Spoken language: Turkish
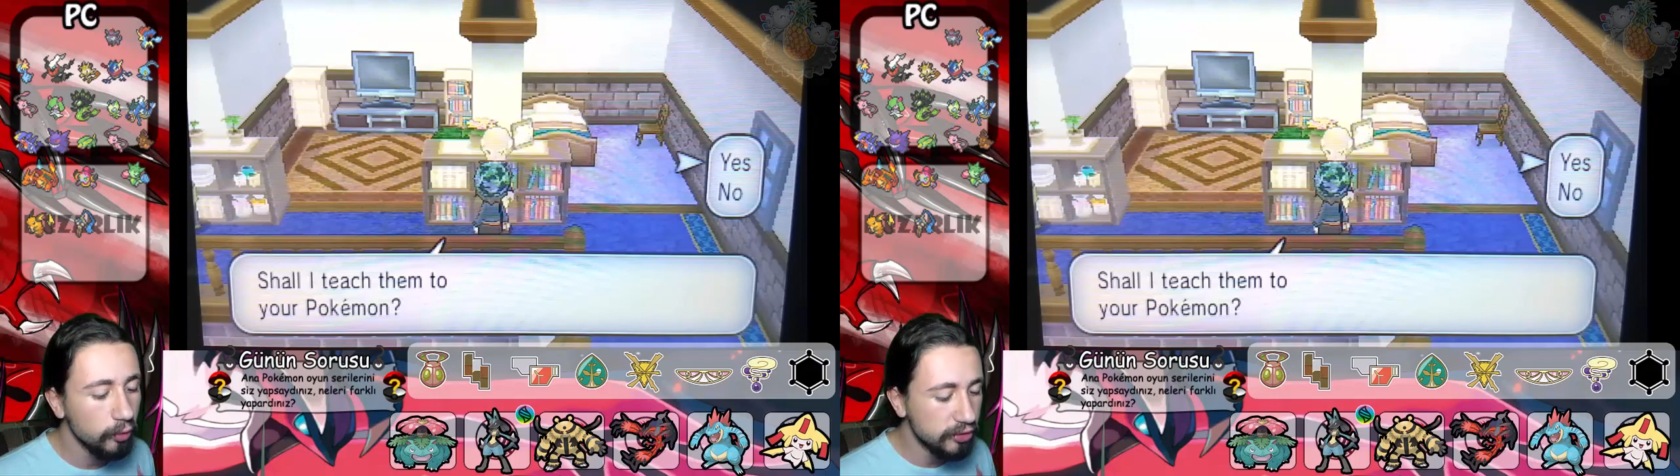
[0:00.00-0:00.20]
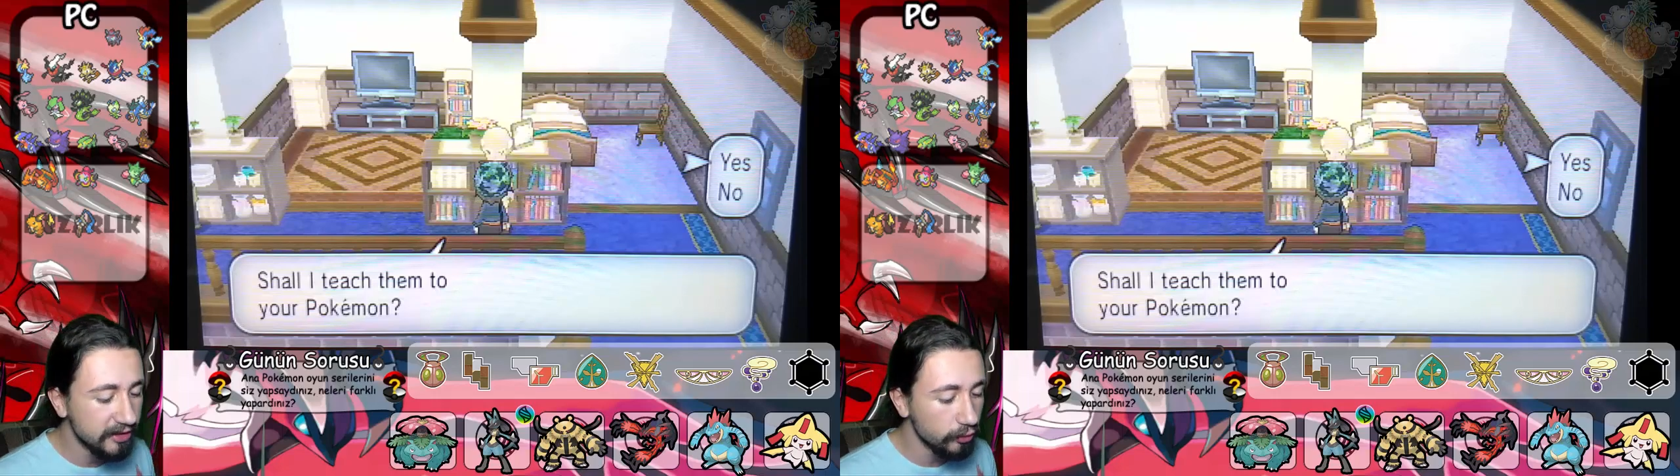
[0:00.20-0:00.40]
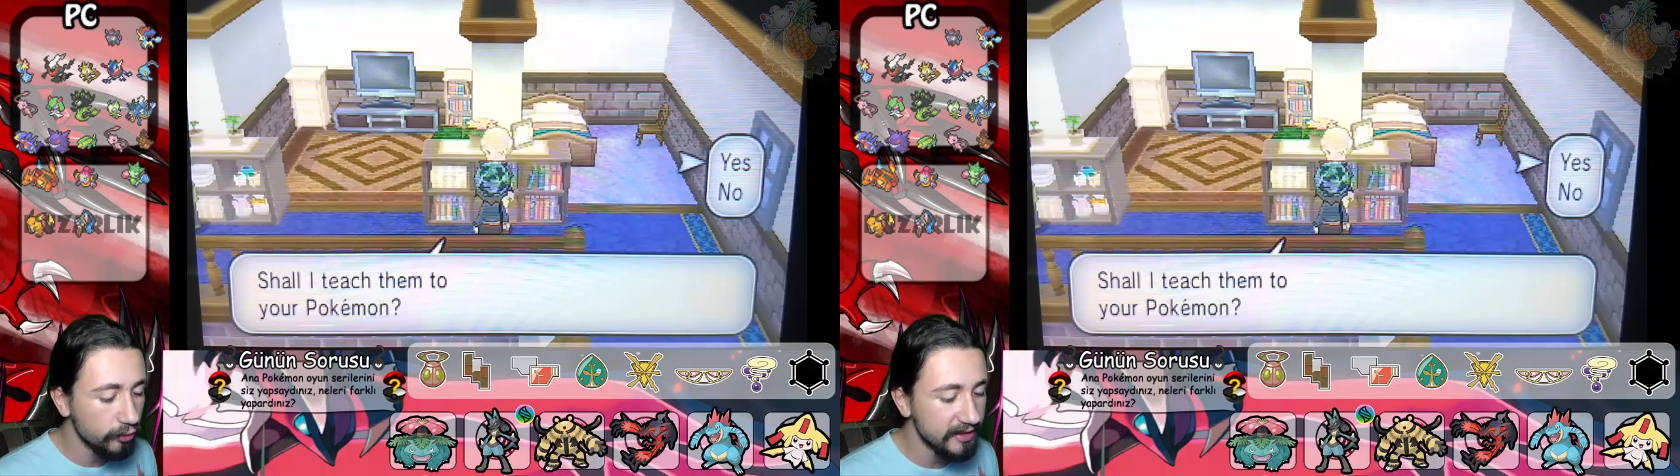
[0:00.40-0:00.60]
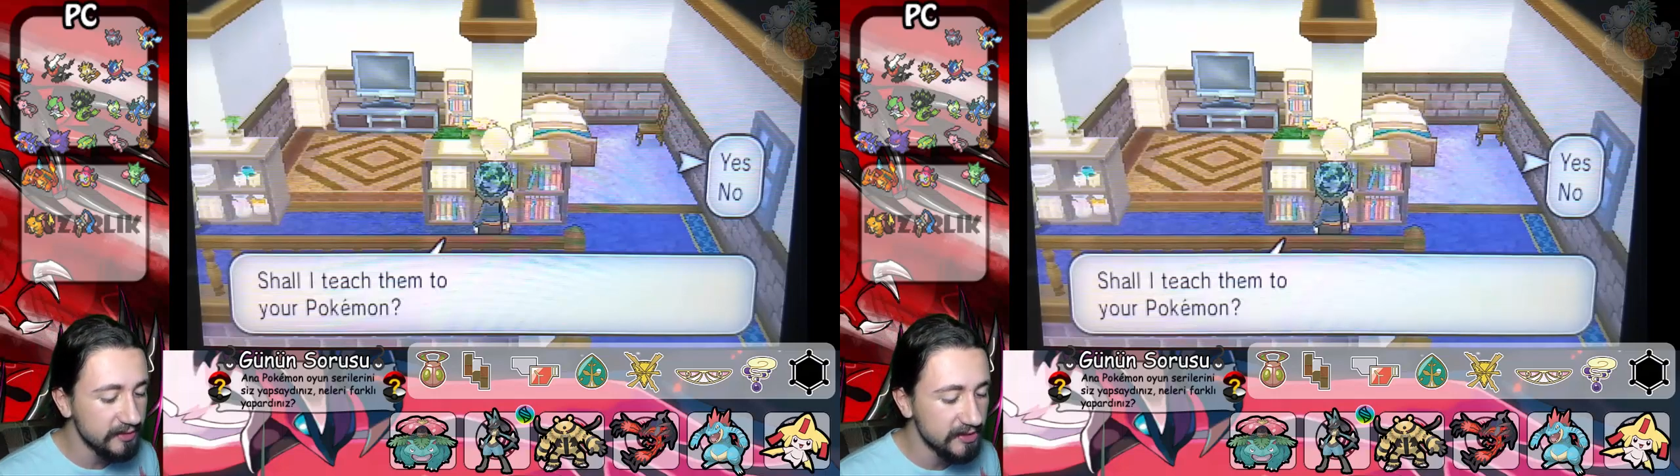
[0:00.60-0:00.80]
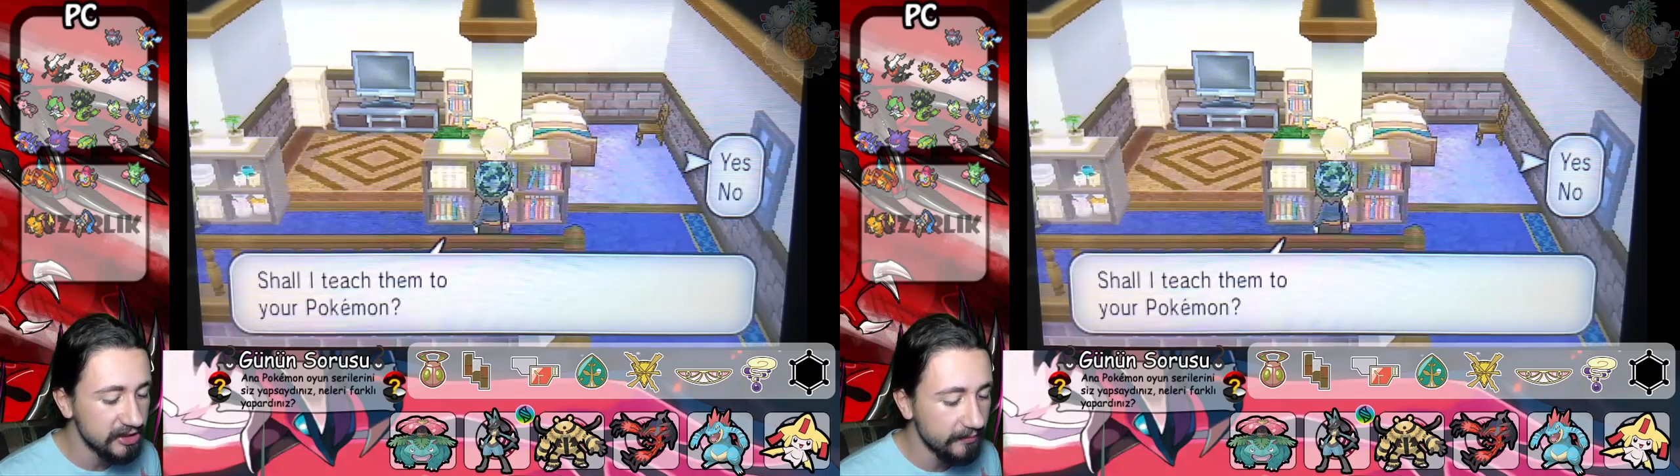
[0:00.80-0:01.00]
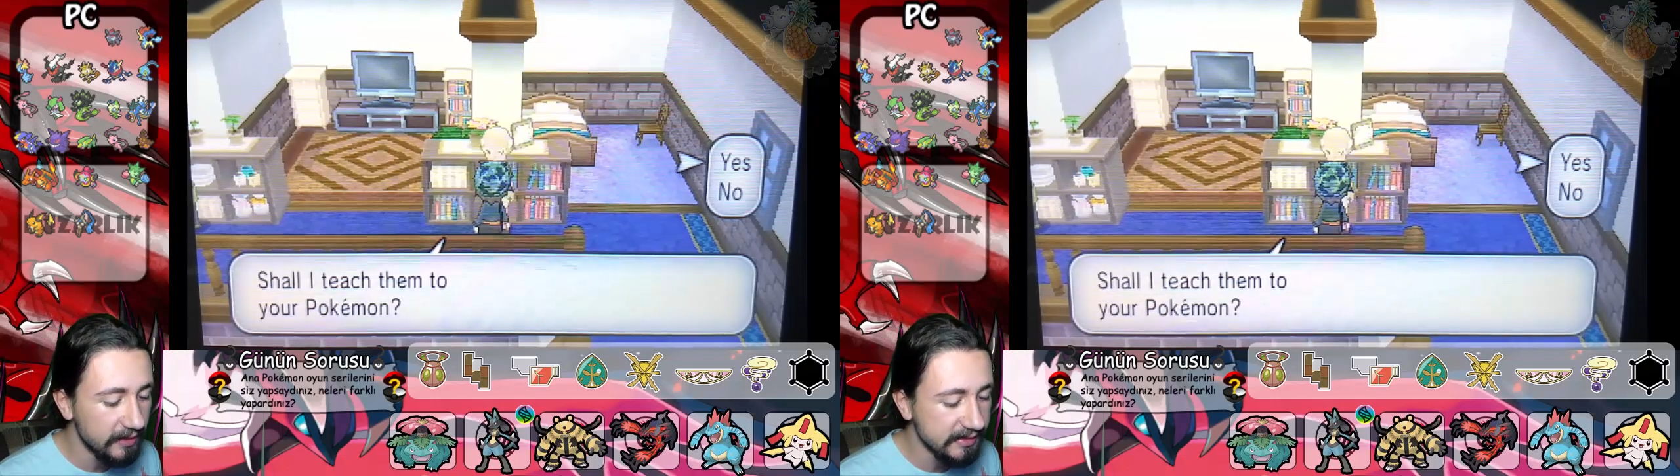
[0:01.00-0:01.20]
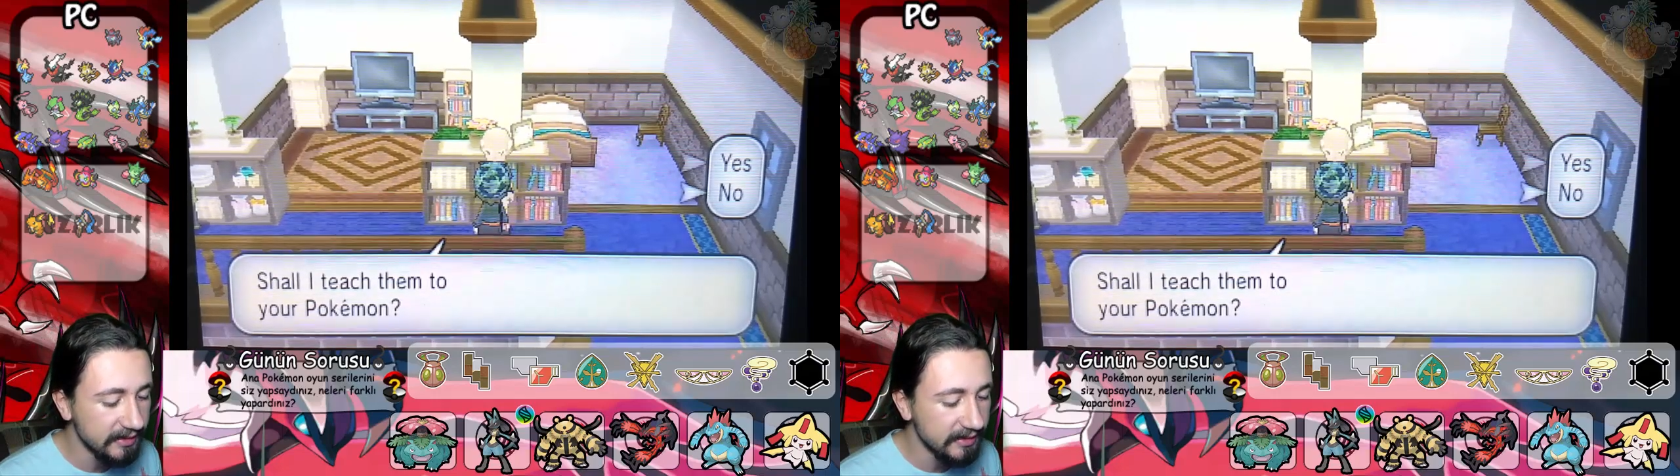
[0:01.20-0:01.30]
O yüzden öğretmeyeceğim. Ben